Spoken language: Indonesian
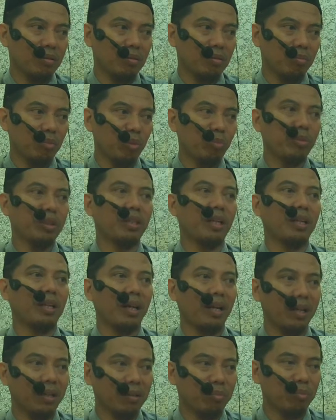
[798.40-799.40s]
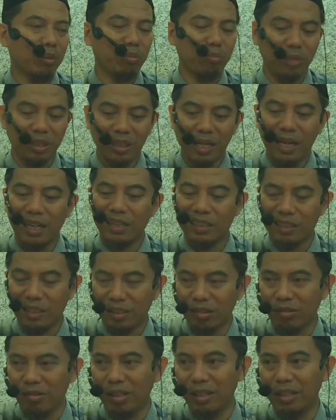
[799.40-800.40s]
membid'ah, membid'ahkan
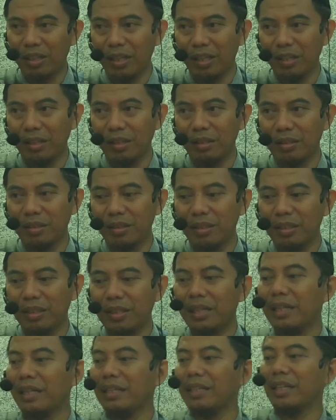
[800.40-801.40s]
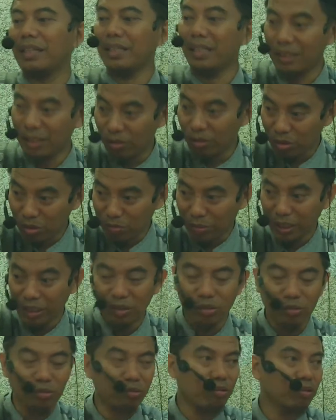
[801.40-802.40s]
orang lain karena yang dia tahu cuma
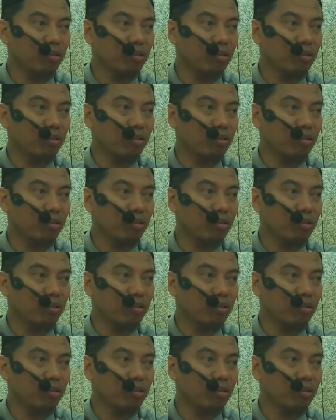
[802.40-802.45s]
itu